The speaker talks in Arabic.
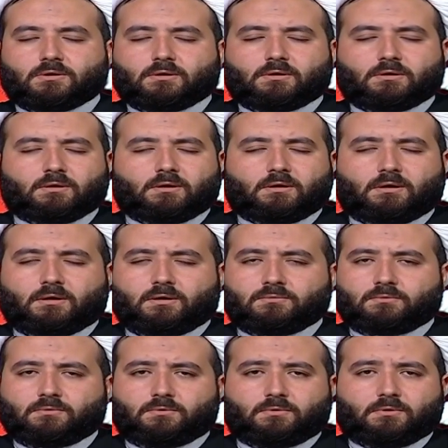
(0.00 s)
صلى الله
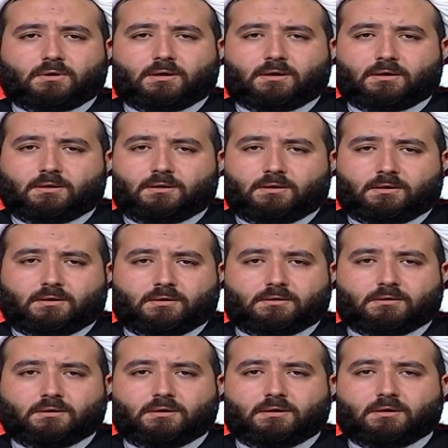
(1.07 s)

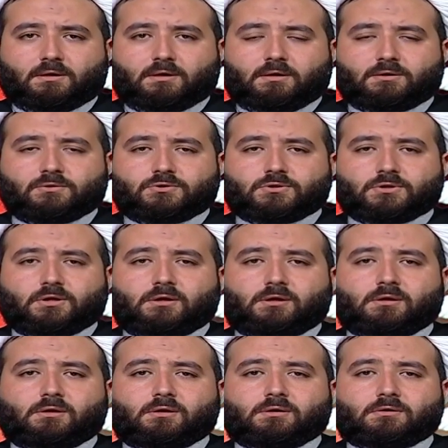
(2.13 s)
عليك يا
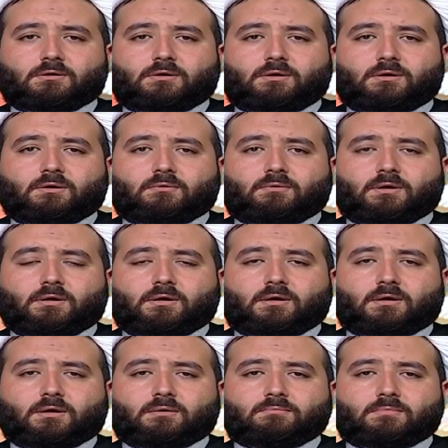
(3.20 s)
سيدي
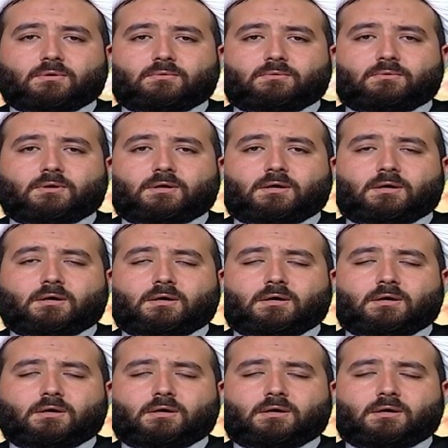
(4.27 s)
ويا
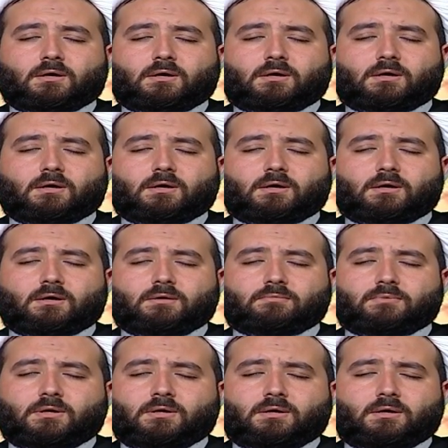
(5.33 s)
مولاي يا
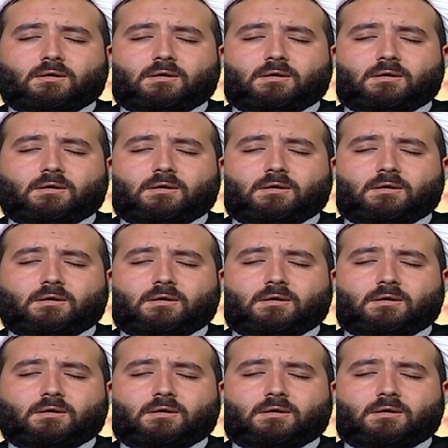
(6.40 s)
أبا